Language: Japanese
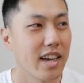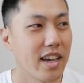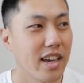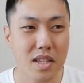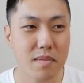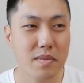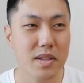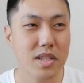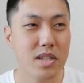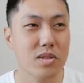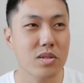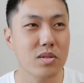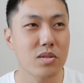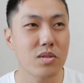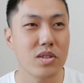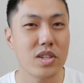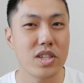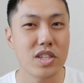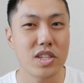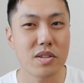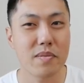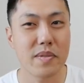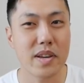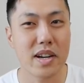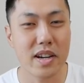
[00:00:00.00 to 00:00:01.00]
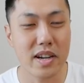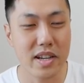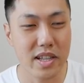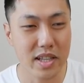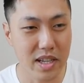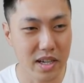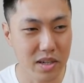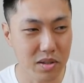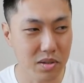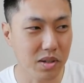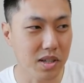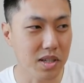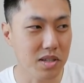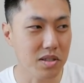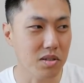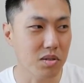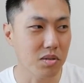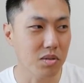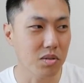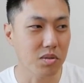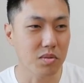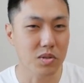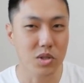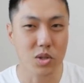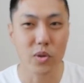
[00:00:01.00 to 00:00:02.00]
で、またそのいじめられたりとか、そ
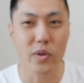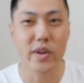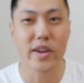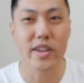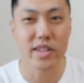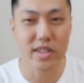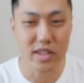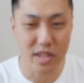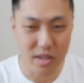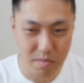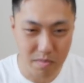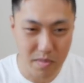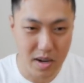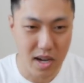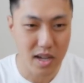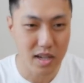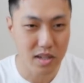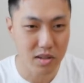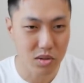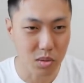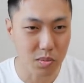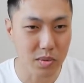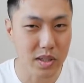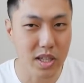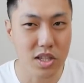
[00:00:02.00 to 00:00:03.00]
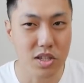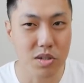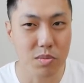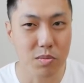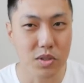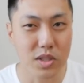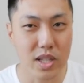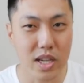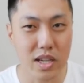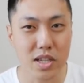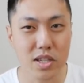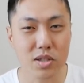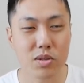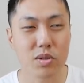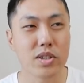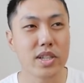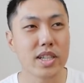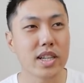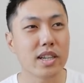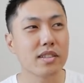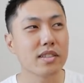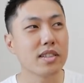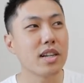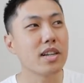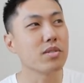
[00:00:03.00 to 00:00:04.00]
の疎遠に、周り友達も誰一人い
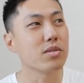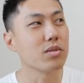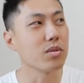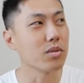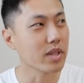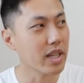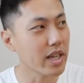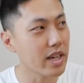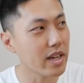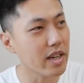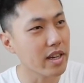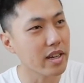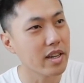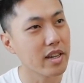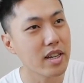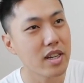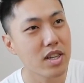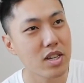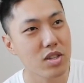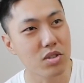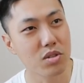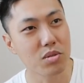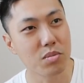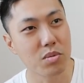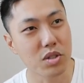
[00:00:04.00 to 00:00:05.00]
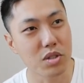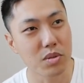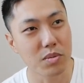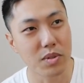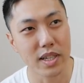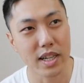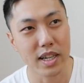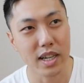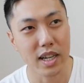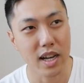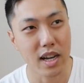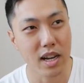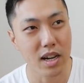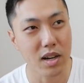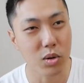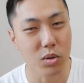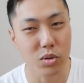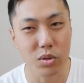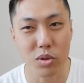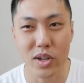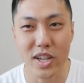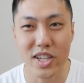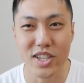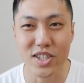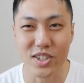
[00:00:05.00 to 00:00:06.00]
なくなるので、その僕もなんかお
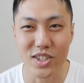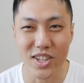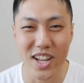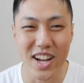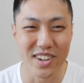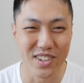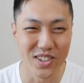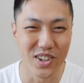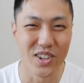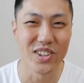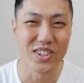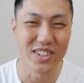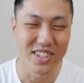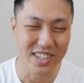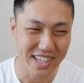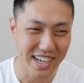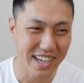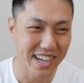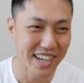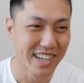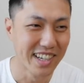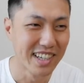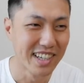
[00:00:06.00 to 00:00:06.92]
となしくなるというか、